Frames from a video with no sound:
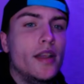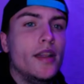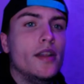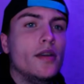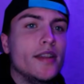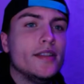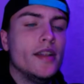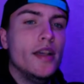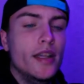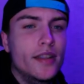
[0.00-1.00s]
que creo que es
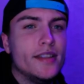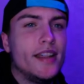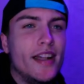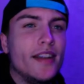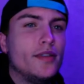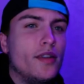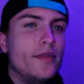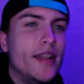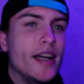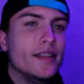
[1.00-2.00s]
descargar
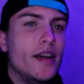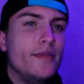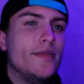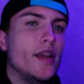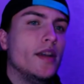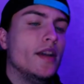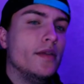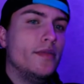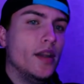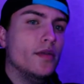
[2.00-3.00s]
todo pirata.
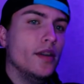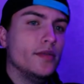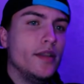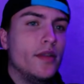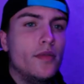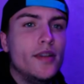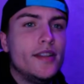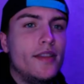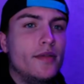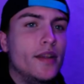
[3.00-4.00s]
Pero bueno, también lo
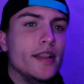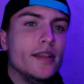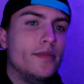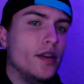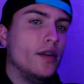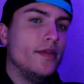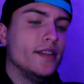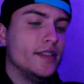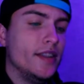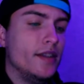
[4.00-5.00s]
podéis hacer pirata, pero a
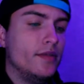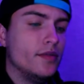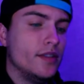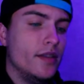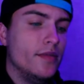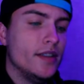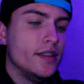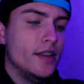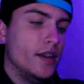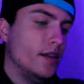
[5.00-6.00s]
veces tiene virus y
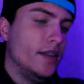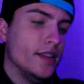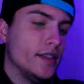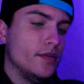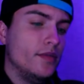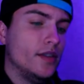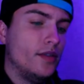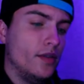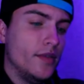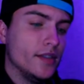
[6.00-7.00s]
demás. Y ese es un
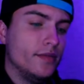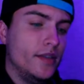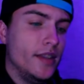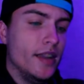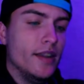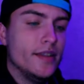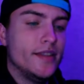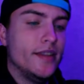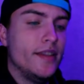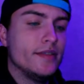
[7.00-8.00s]
método más oficial.
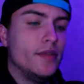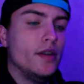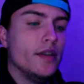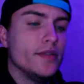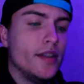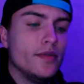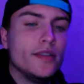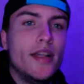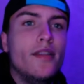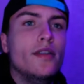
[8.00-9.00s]
Así que nada, espero que os haya
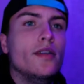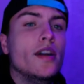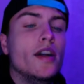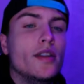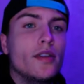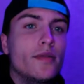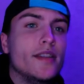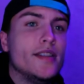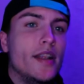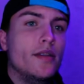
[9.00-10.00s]
gustado. No
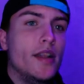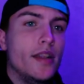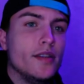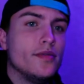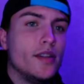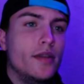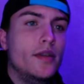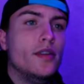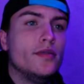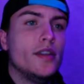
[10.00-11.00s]
olvides darle un like y
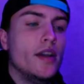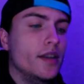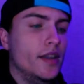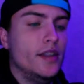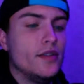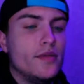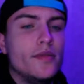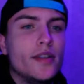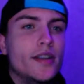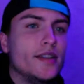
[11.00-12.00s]
suscribiros y nos
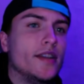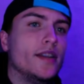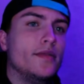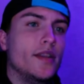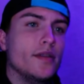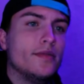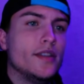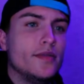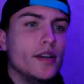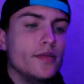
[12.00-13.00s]
vemos en el siguiente vídeo.
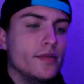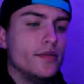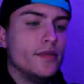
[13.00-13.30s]
Chao, chao.